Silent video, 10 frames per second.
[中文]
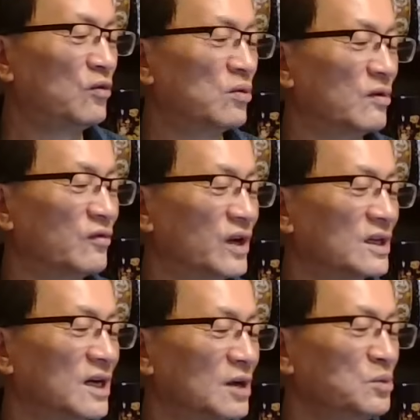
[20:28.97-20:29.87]
祖国
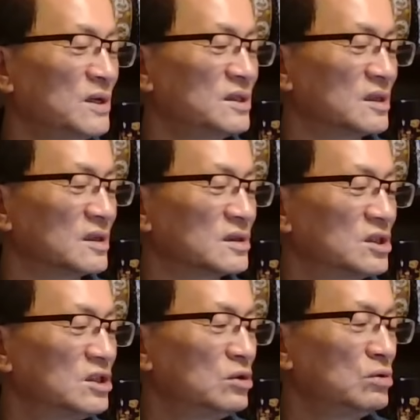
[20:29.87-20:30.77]
伟大愿景。
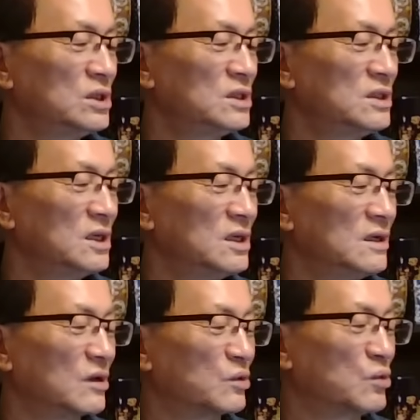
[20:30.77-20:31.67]
自由世界
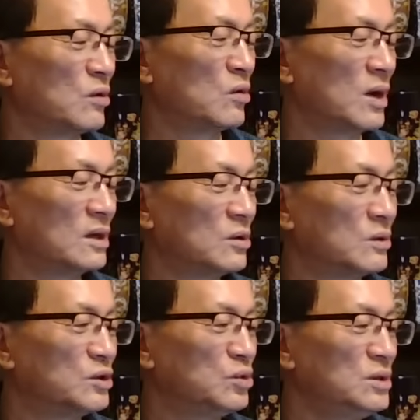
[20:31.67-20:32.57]
力量托管
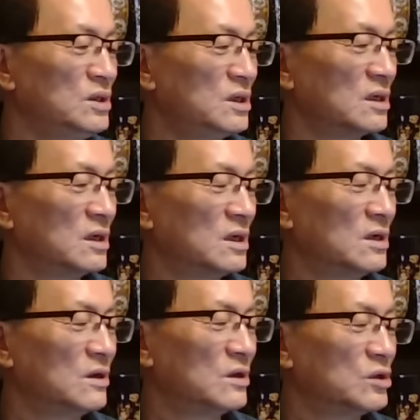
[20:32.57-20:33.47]
或军政、
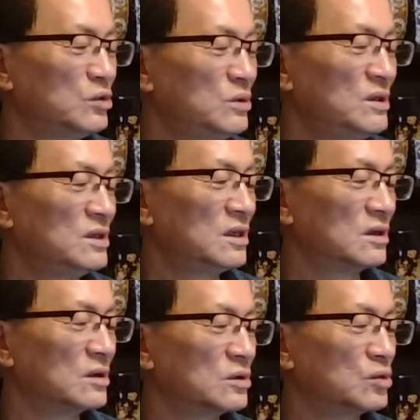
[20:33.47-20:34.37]
训政，
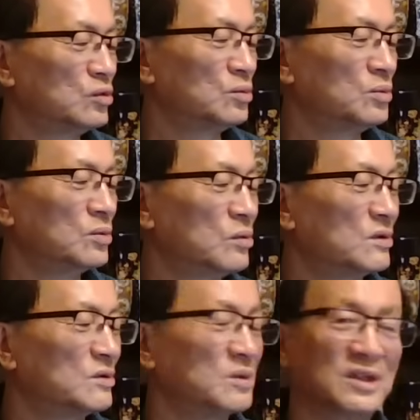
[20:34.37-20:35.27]
逐步
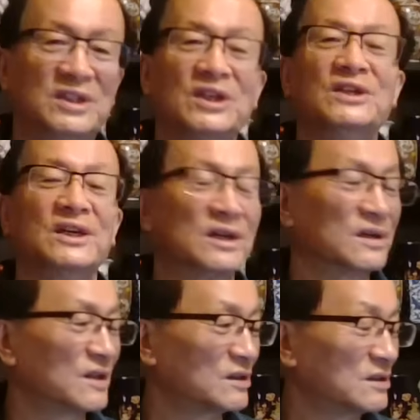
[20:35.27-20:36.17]
过渡到宪政。
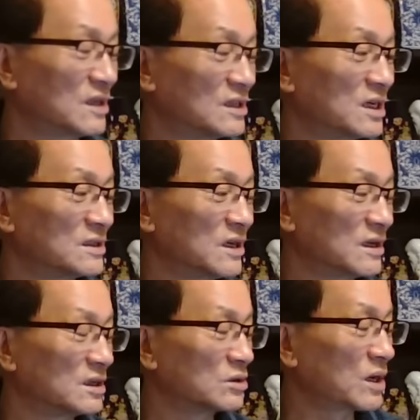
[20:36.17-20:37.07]
他他这样
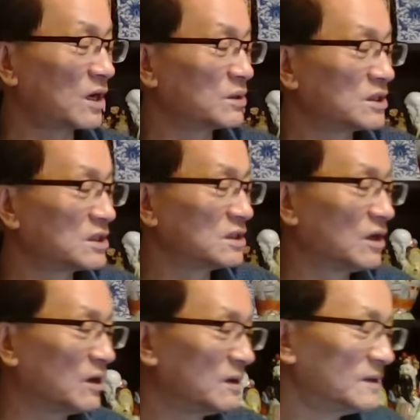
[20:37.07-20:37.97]
讲的，说二月十
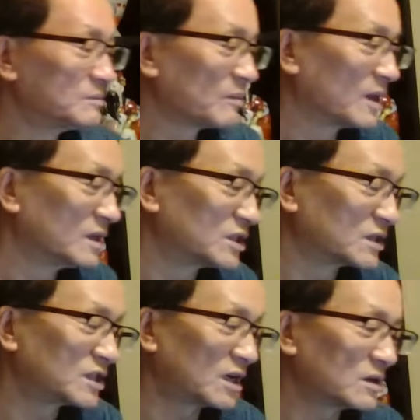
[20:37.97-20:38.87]
一号。
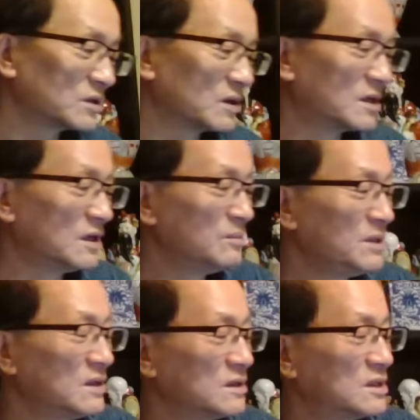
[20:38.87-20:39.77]
这个账号叫“革
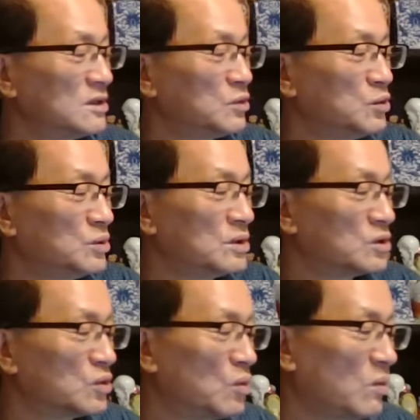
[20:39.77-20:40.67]
命自由
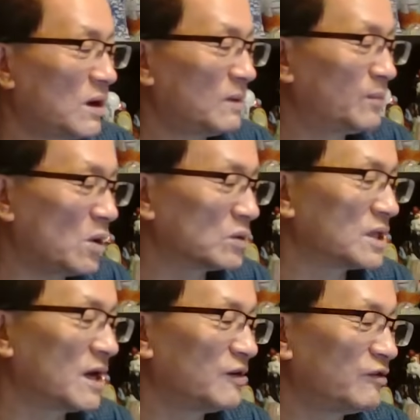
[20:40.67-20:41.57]
军中华保
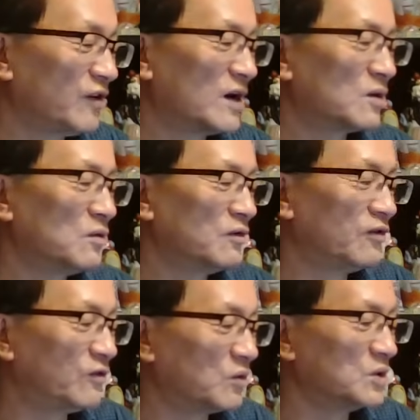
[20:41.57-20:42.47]
台反共
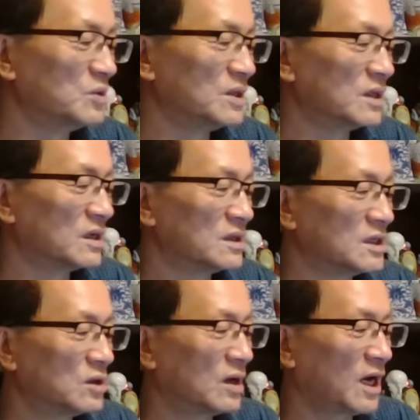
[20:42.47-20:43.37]
复国军”，
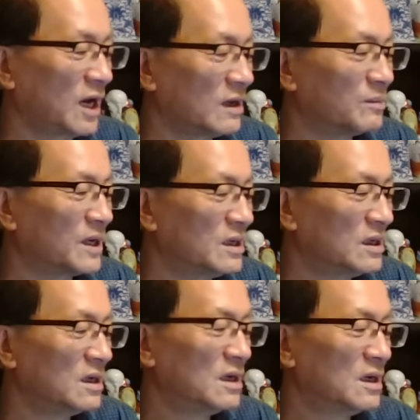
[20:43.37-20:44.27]
也叫“海
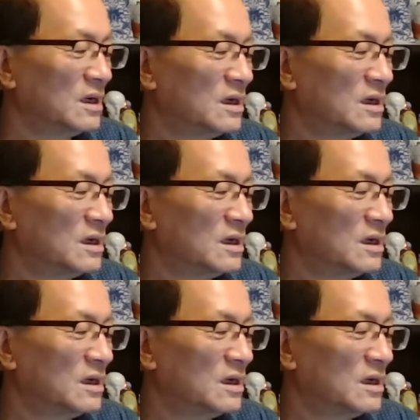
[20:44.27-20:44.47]
鹏